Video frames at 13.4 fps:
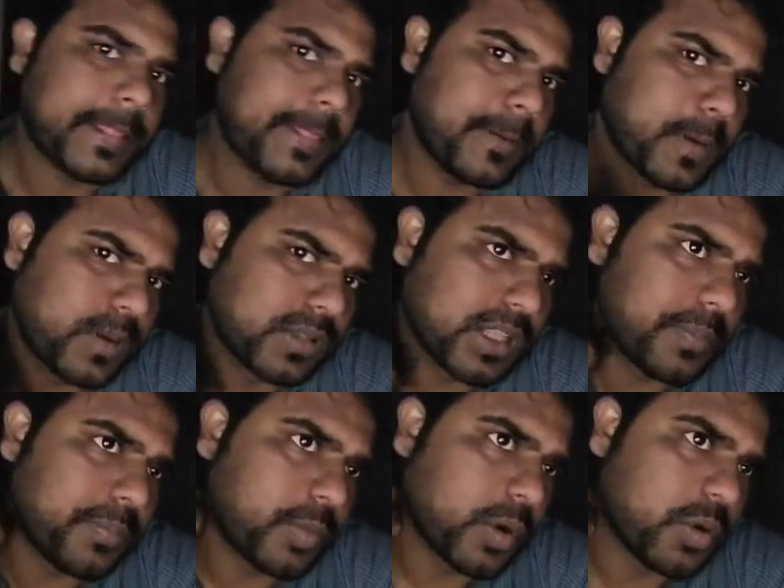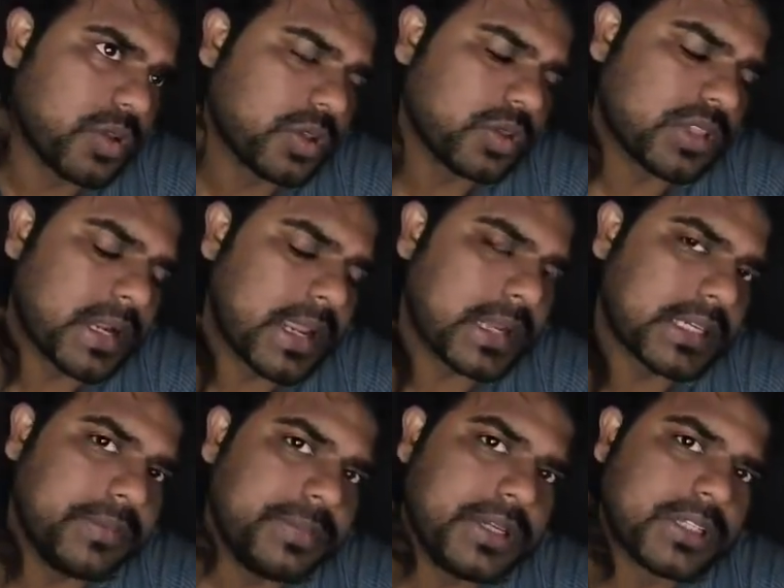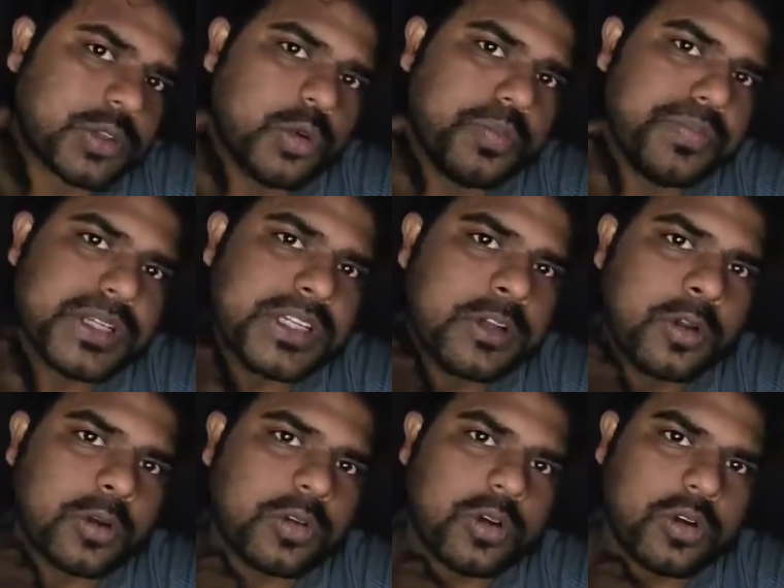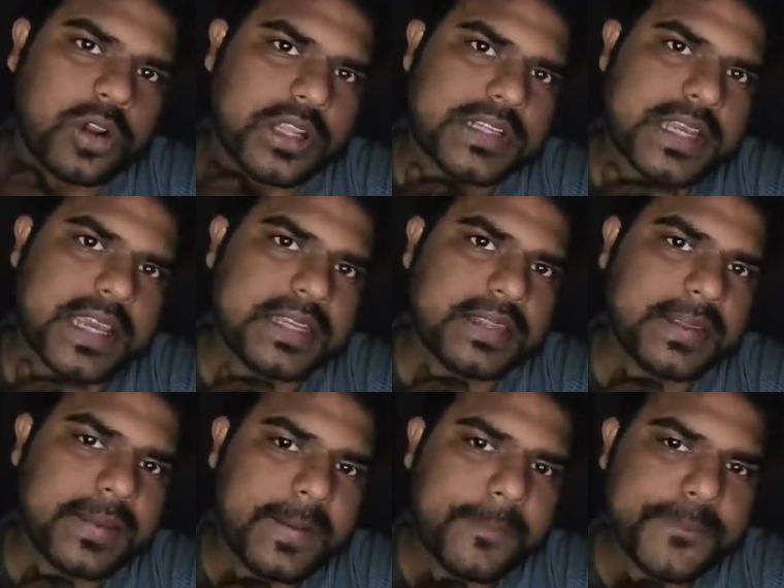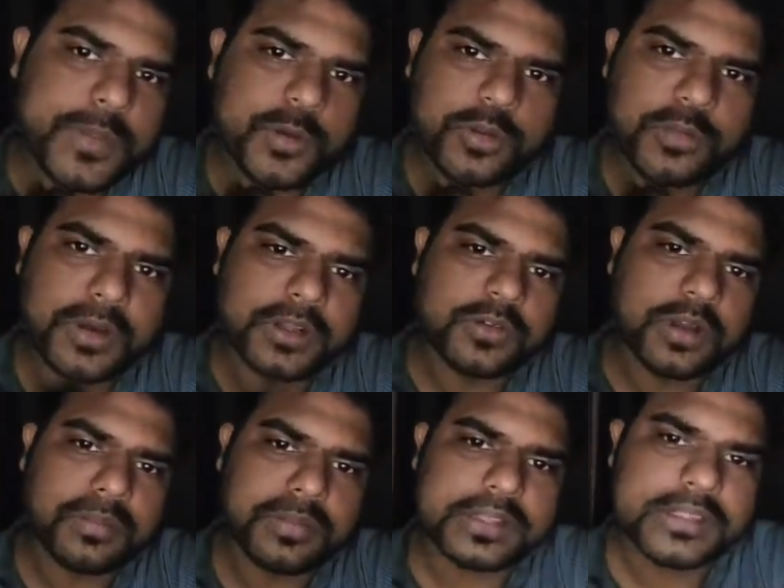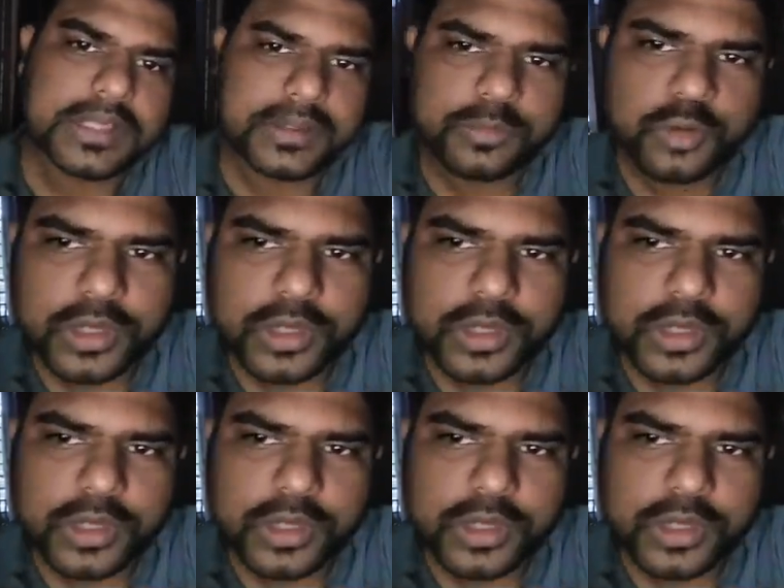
তখন তারপরেও কিন্তু তার অ্যাক্টিভিটিস খুব বেশি লক্ষ্য করা যায়নি শুধুমাত্র আমরা যে দু